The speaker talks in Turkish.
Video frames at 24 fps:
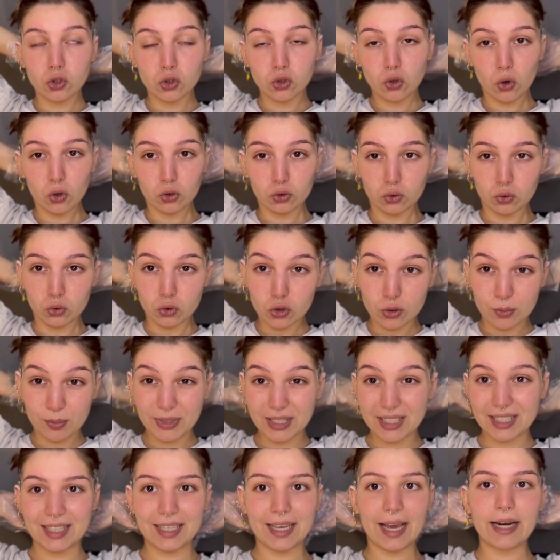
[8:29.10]
sorduğunuz
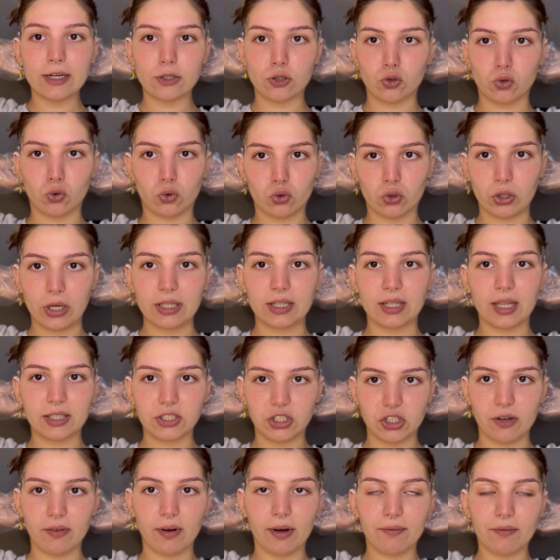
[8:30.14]
bir diğer soruya da
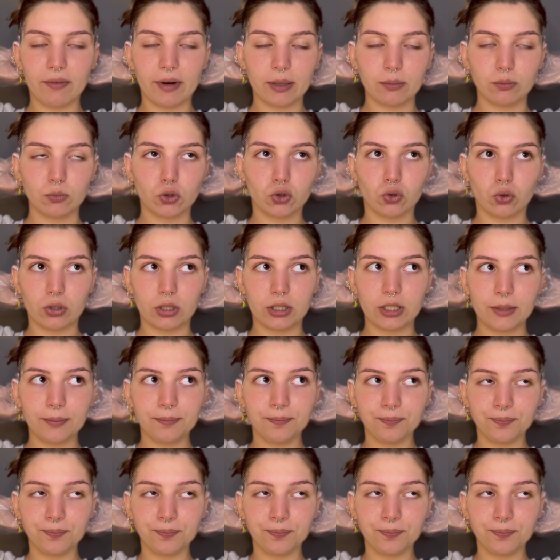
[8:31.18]
cevap vermiş olayım.